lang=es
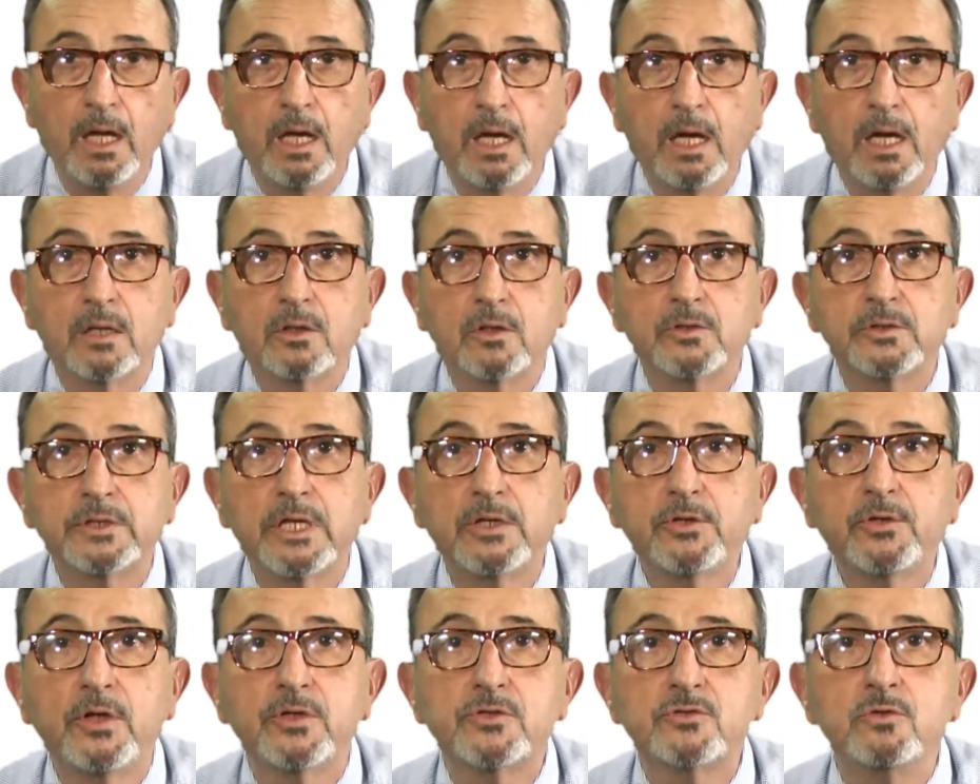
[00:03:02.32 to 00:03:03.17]
El
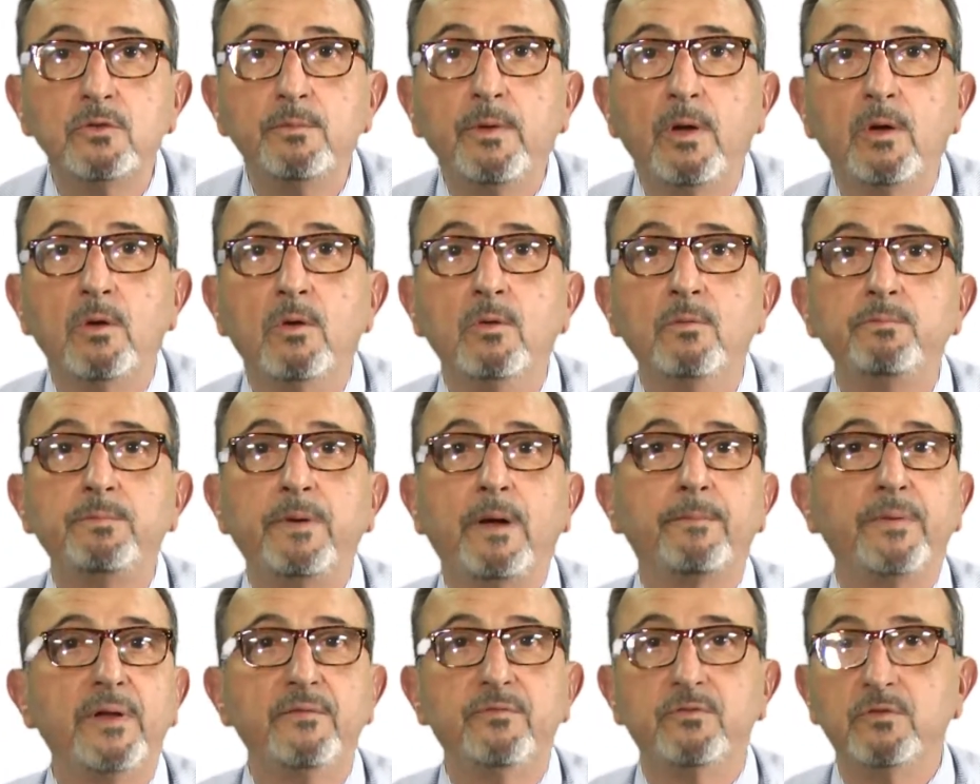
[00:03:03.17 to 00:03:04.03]
contrato asume un
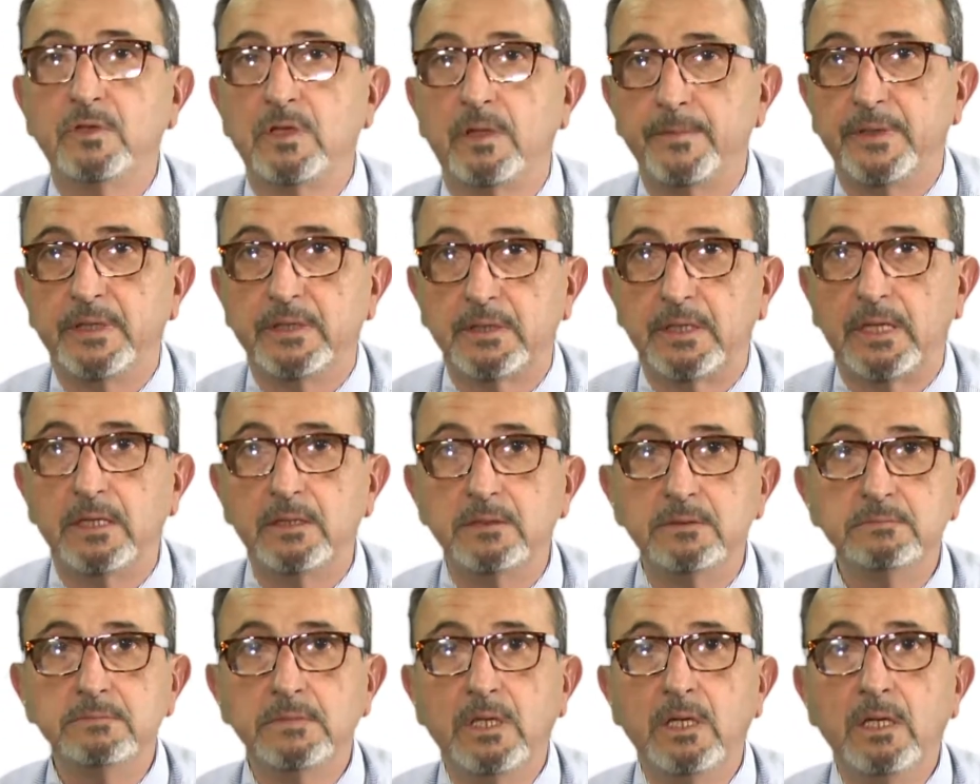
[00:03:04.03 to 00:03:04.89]
papel fundamental.